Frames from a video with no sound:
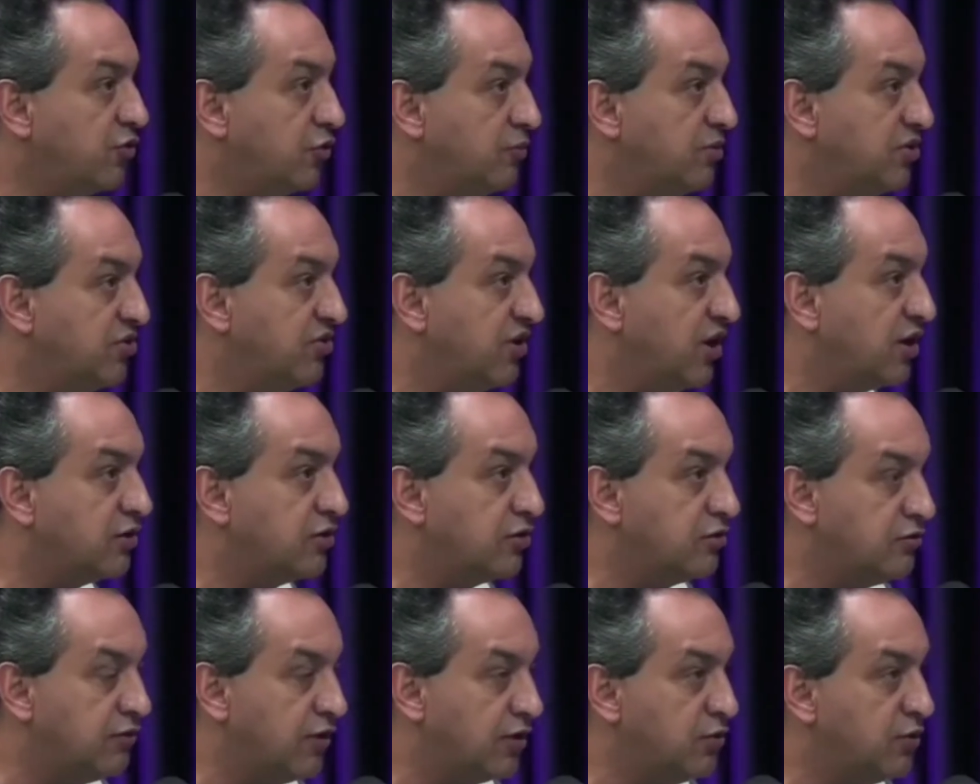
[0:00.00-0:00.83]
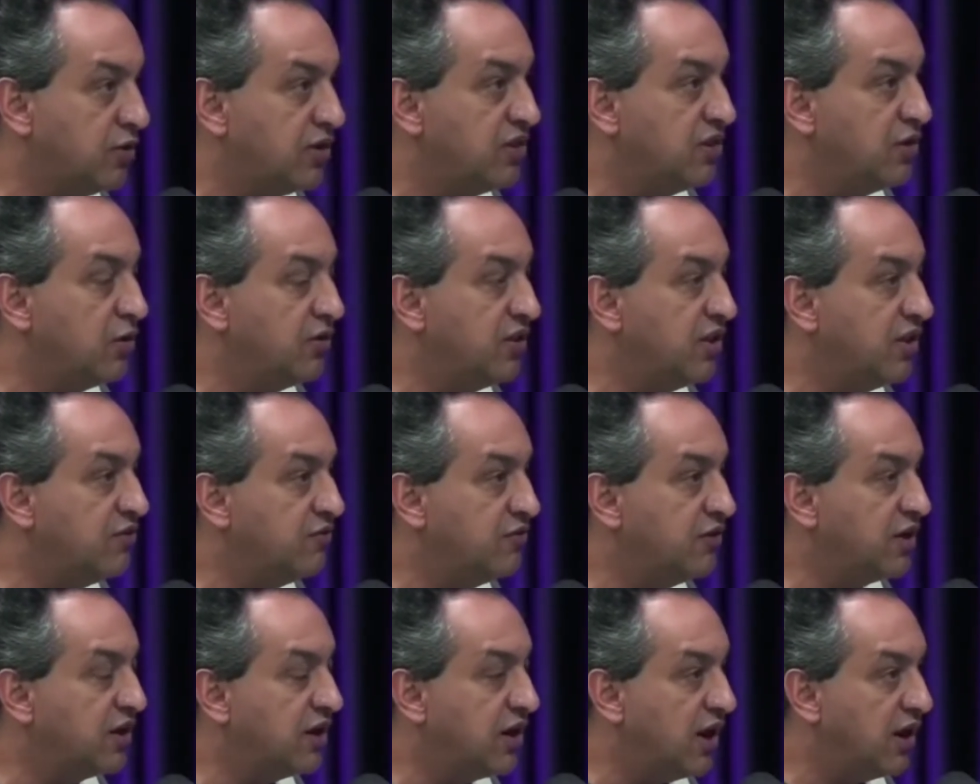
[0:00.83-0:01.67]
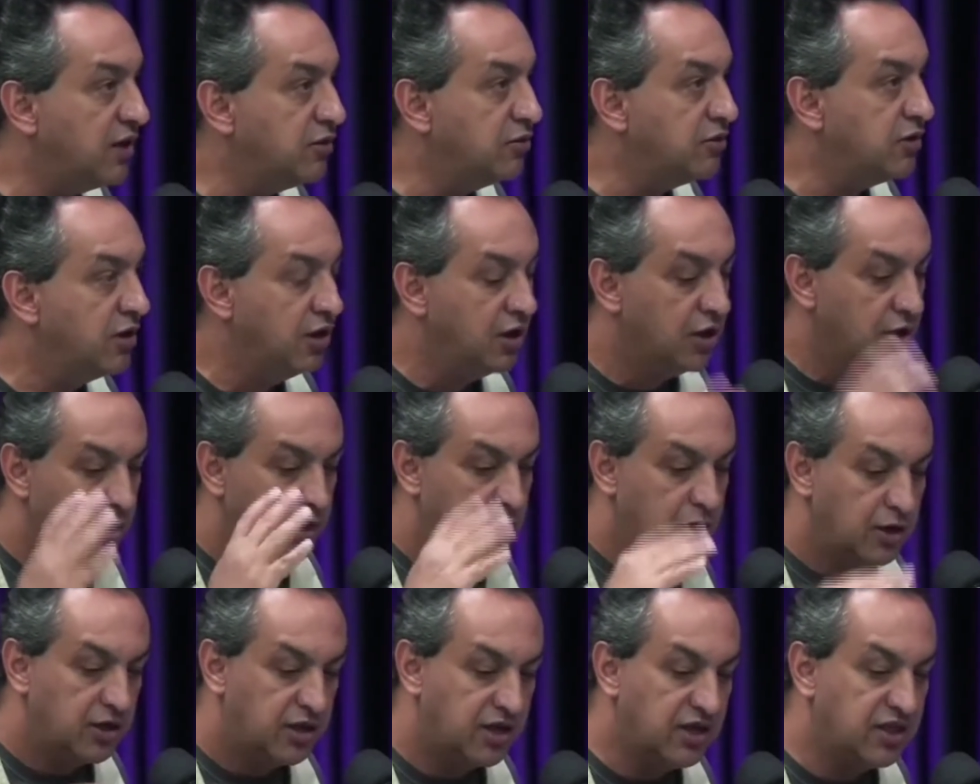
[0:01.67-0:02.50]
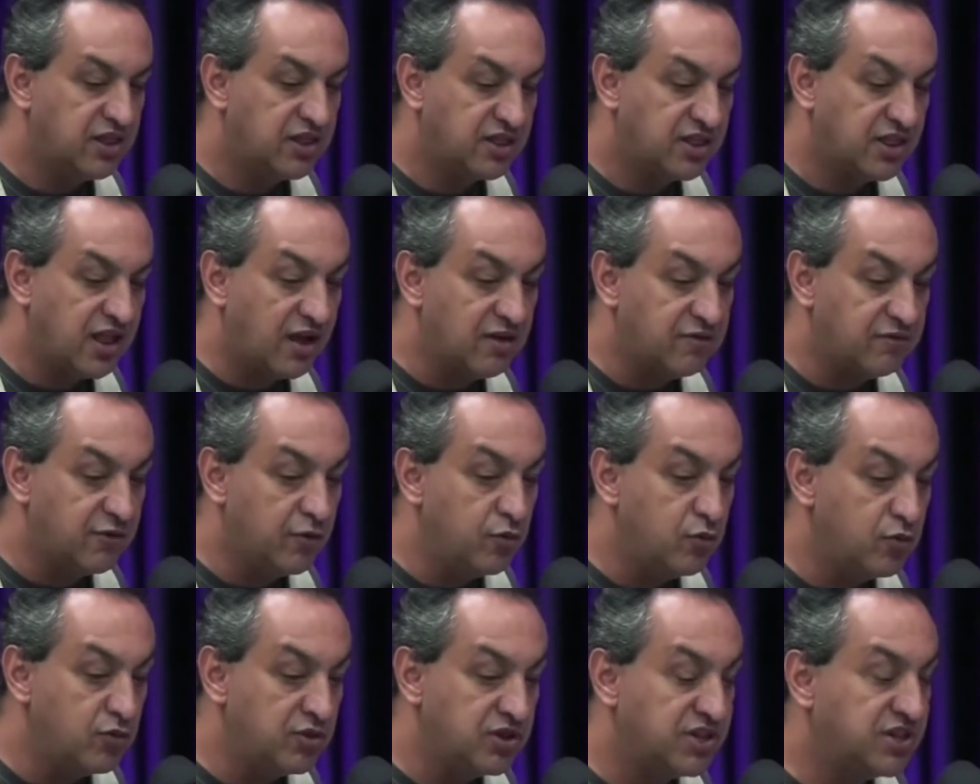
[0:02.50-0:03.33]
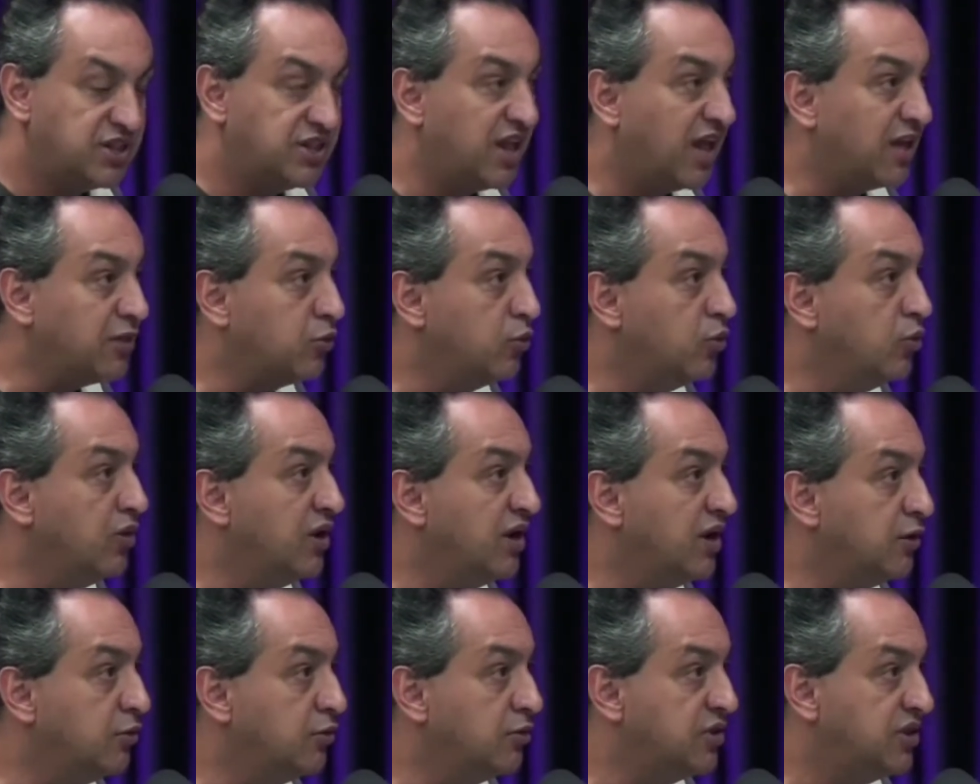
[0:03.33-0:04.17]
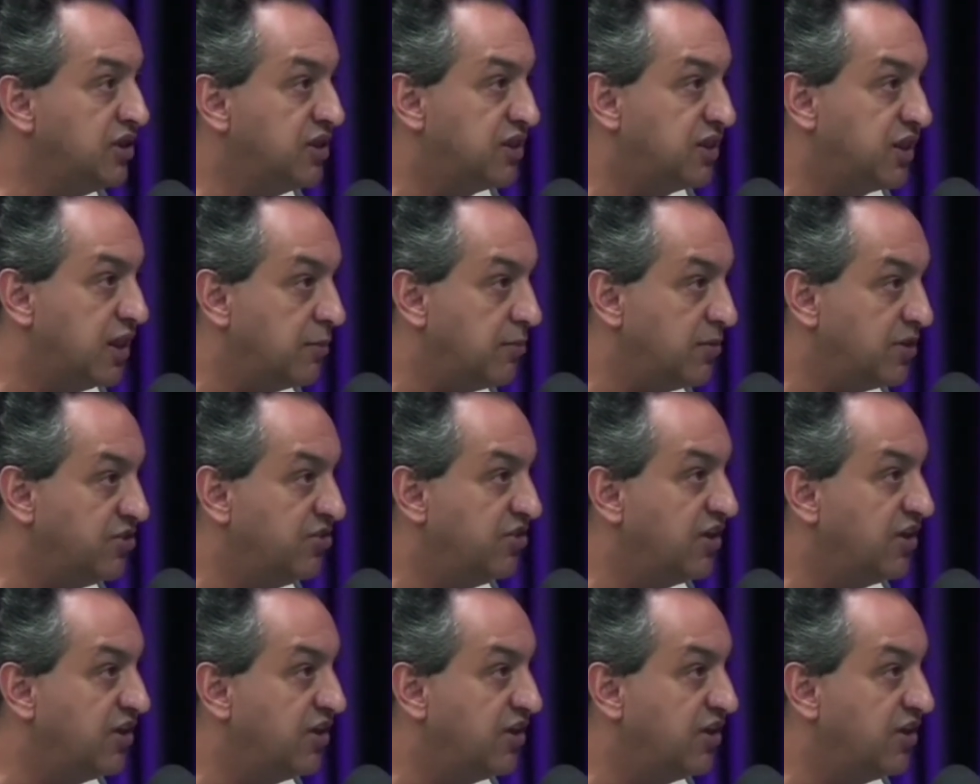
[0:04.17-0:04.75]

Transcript: objetos voadores não identificados que estavam saturando os sistemas de